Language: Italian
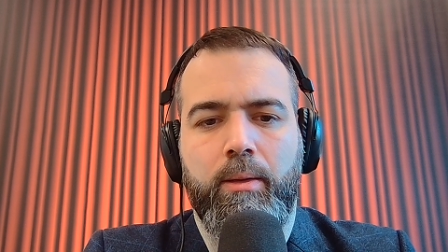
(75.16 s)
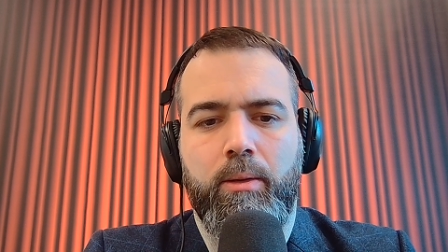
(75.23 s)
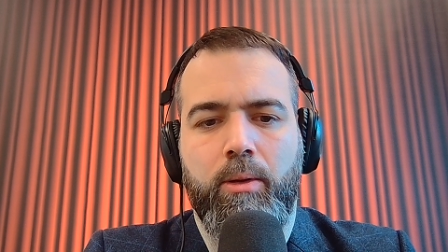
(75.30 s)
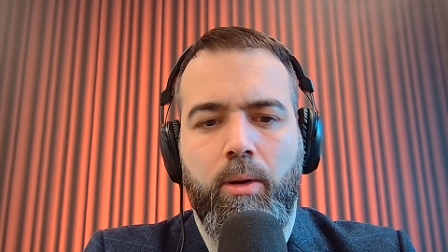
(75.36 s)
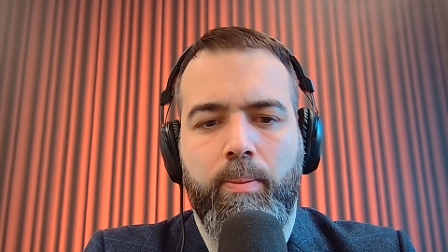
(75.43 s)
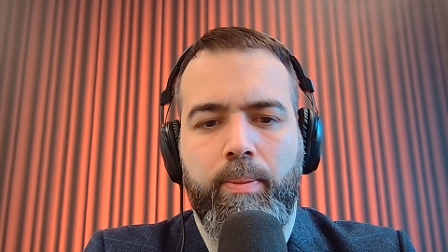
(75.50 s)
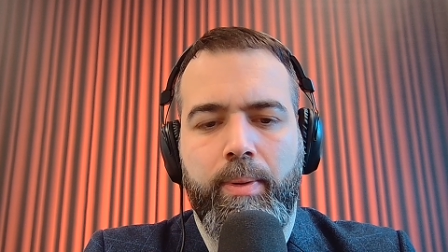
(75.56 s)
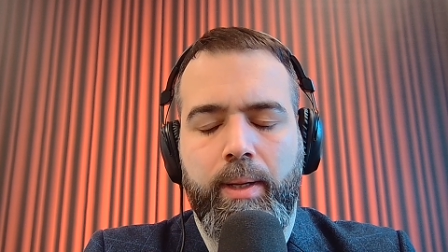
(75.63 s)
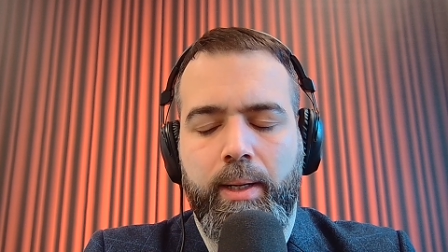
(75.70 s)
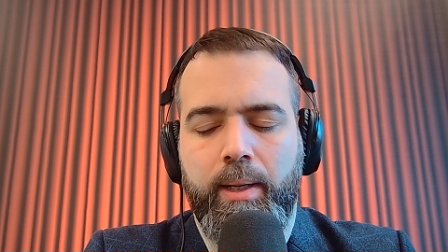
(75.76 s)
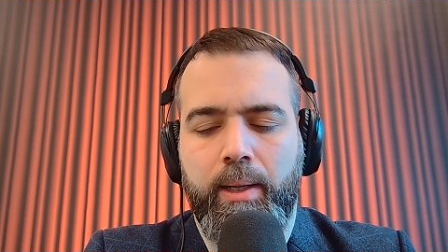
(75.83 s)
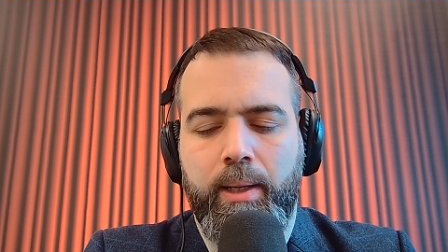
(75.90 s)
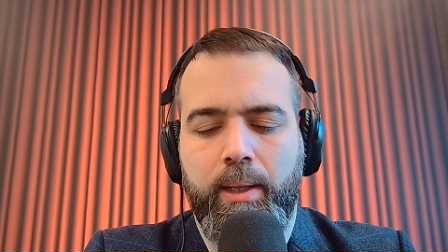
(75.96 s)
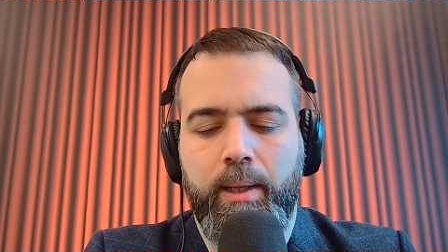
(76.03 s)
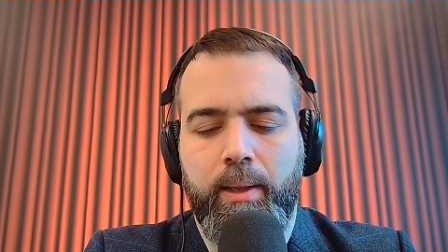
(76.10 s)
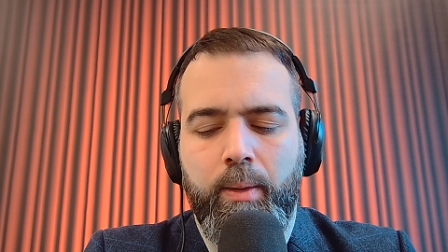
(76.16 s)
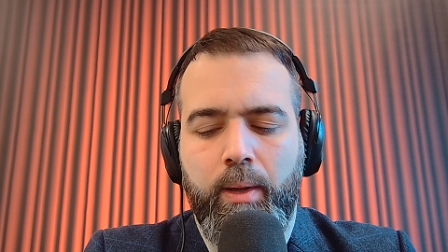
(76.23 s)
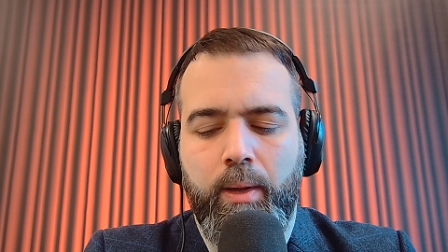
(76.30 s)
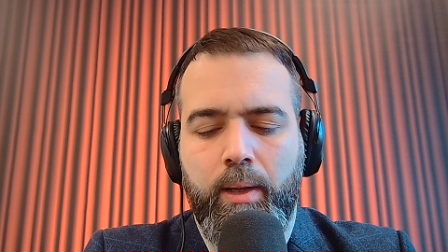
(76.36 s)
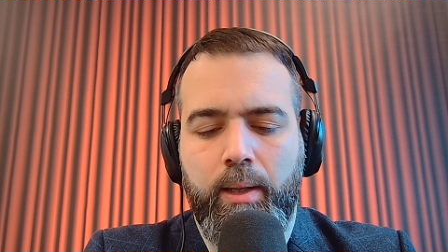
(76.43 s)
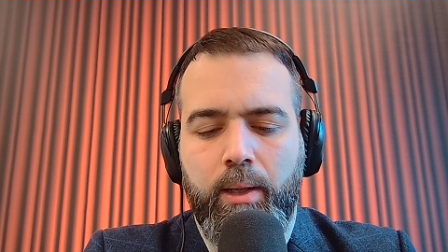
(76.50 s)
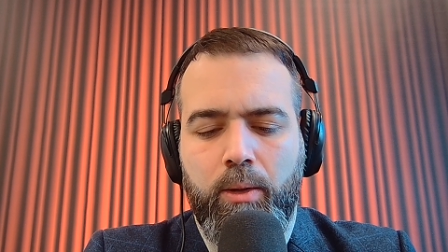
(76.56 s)
no, per eh,
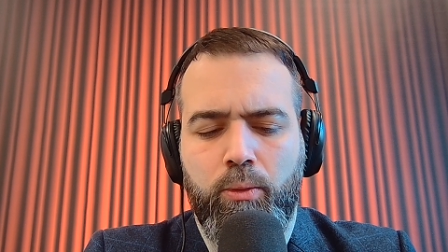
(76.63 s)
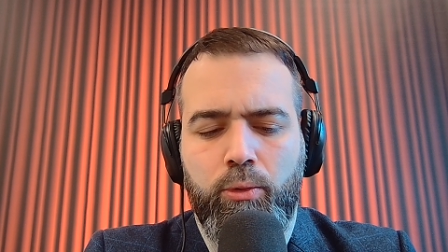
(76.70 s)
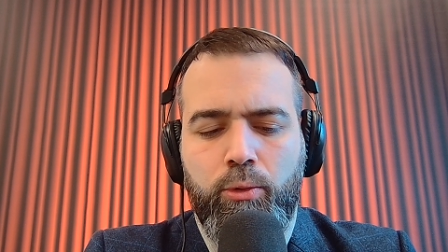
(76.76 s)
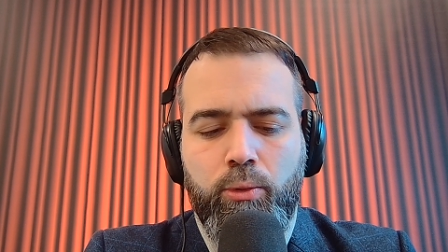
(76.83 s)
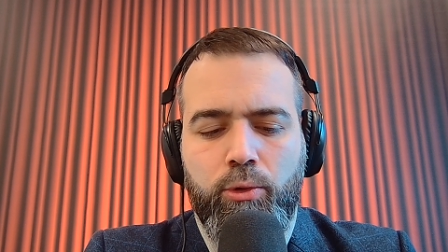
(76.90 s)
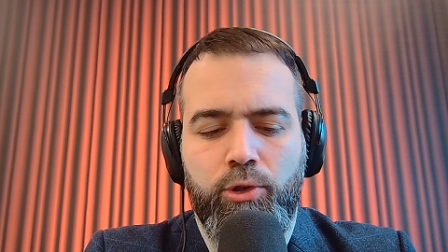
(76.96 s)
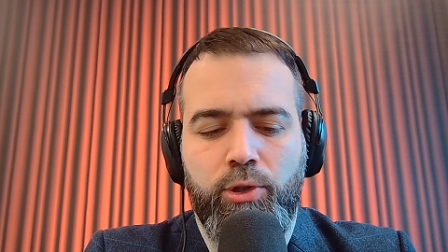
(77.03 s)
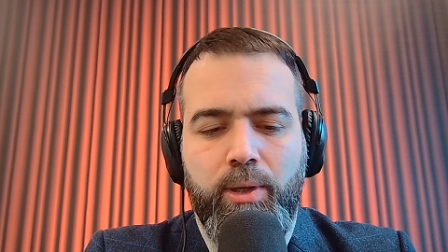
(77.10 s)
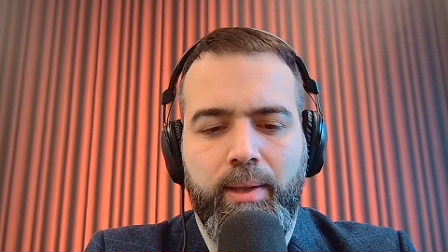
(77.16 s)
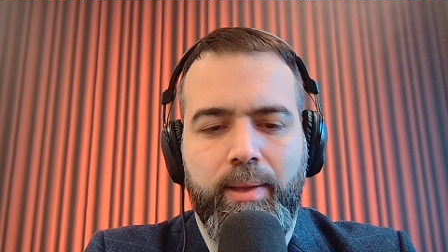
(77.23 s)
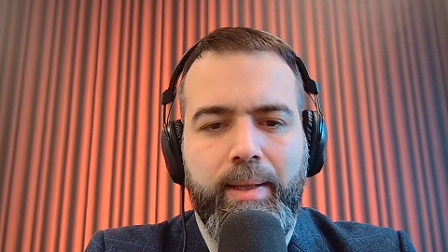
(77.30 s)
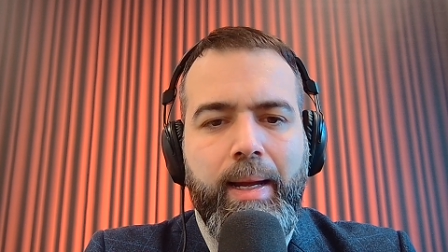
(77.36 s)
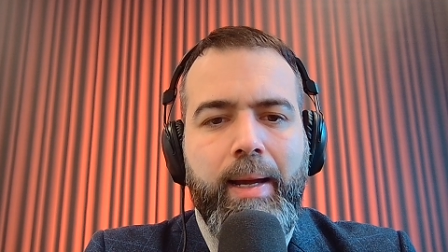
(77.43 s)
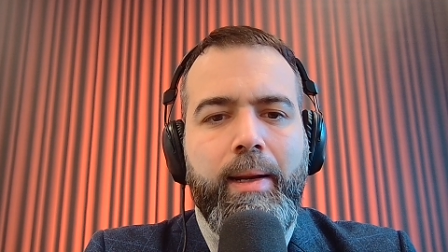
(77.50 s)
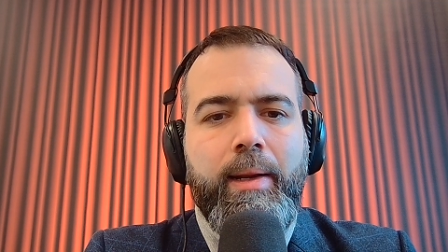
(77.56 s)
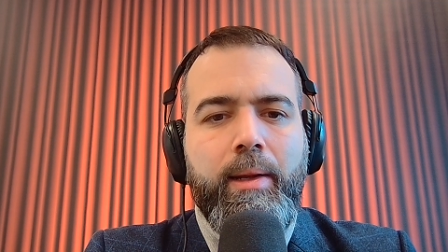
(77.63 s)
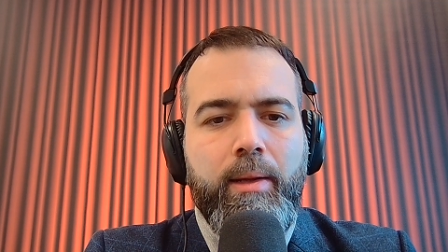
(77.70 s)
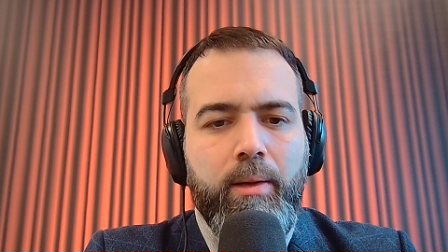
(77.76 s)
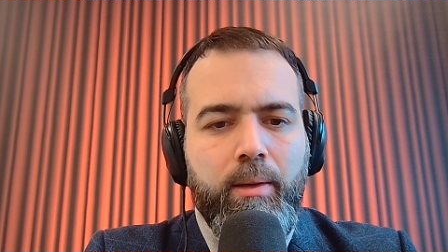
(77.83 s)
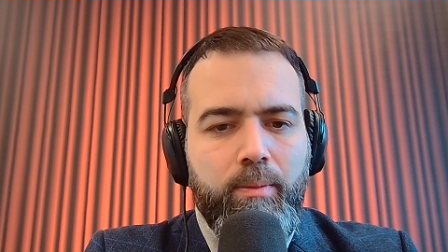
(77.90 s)
la cultura occidentale.